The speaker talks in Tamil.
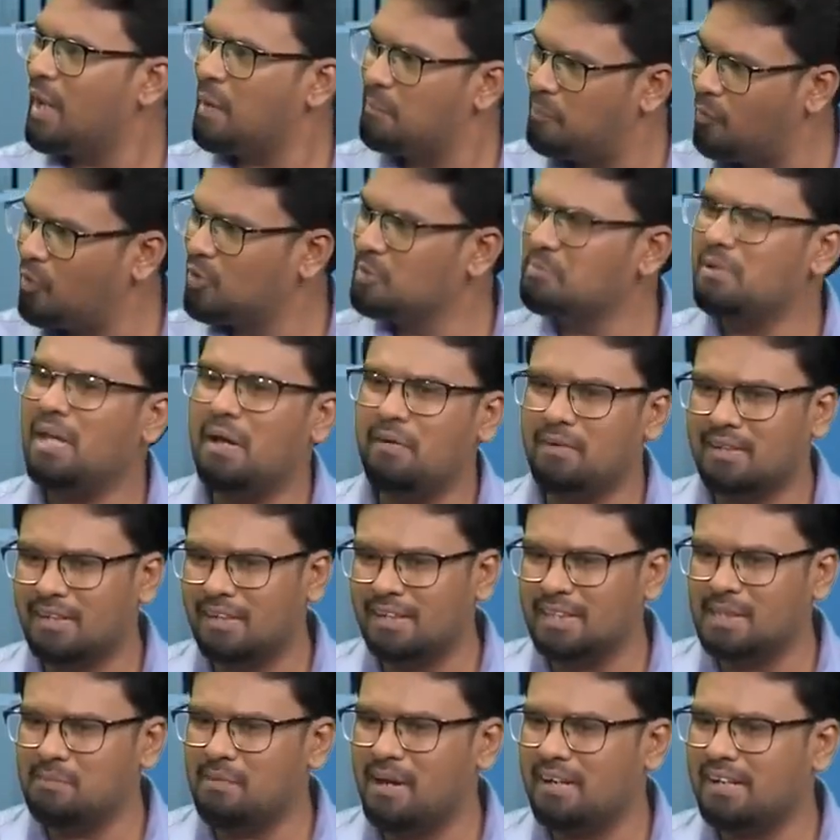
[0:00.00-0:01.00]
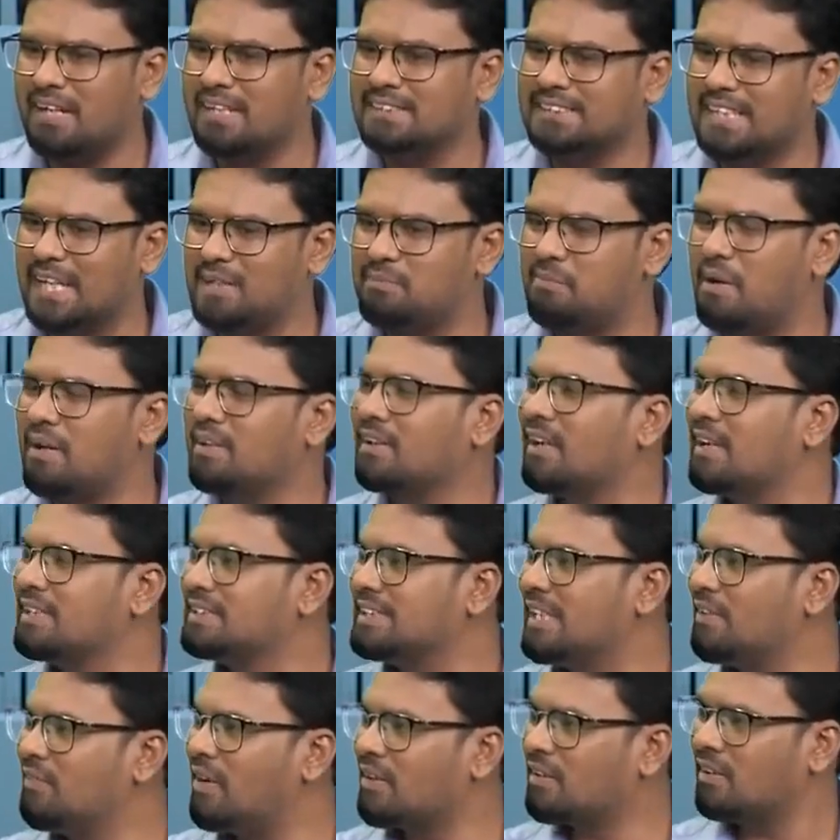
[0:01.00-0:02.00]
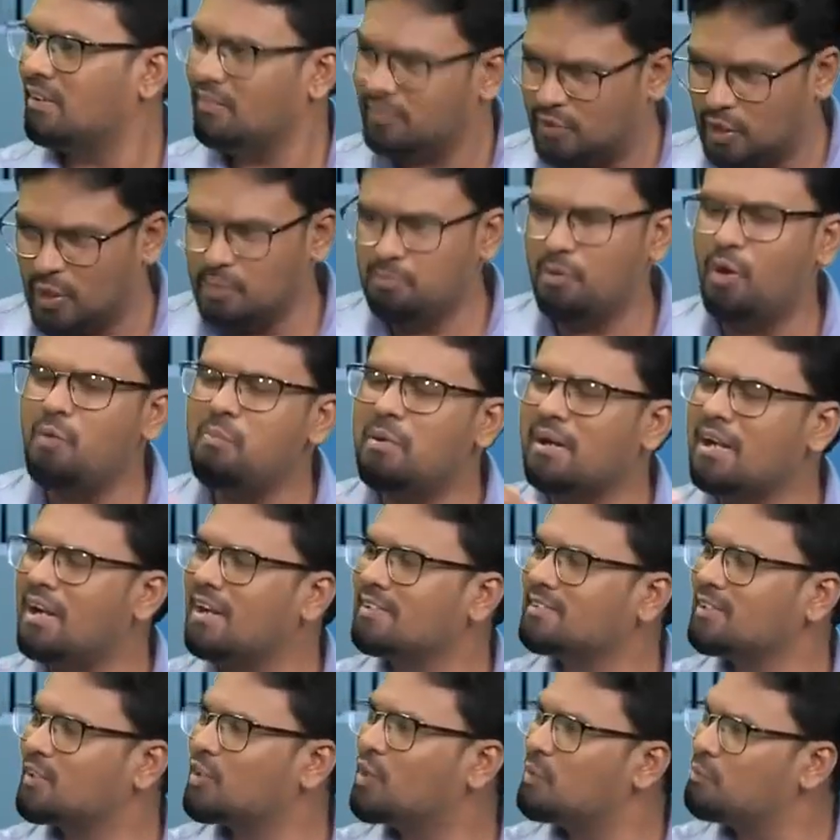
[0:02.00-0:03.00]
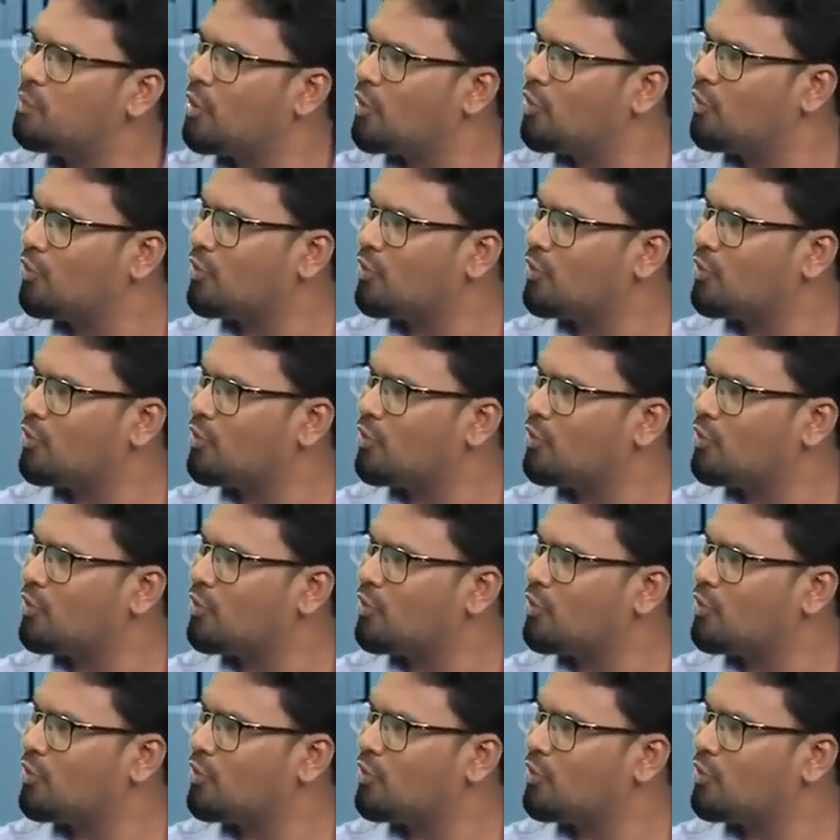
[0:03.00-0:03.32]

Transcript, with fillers: எப்போதுமே அவர்கள் இந்த மாதிரியான செயற்பாடுகளை செய்வார்கள் திரும்பவும் மன அழுத்தத்துக்கு போய்